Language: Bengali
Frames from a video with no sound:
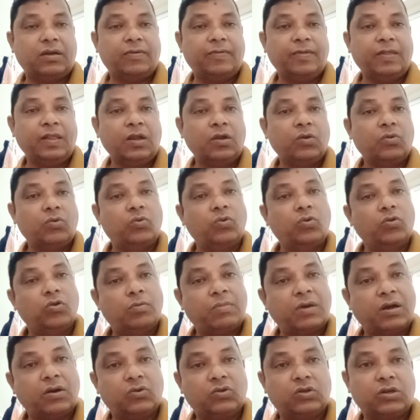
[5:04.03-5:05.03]
না কোনো
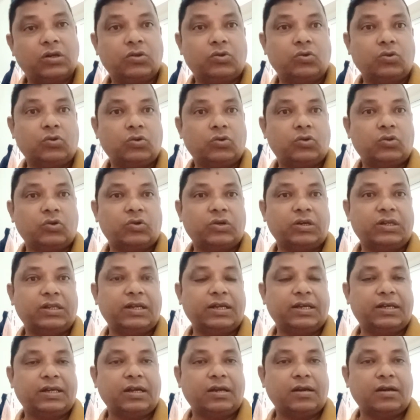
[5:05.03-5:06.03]
মানুষের ছোট চোখে
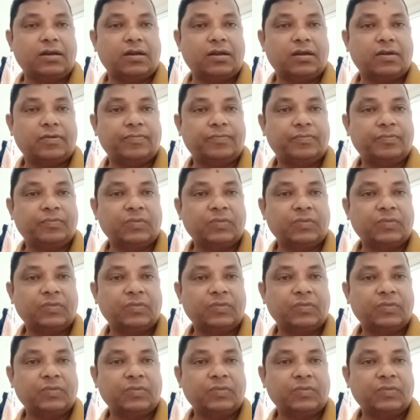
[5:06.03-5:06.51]
দেখিয়েন না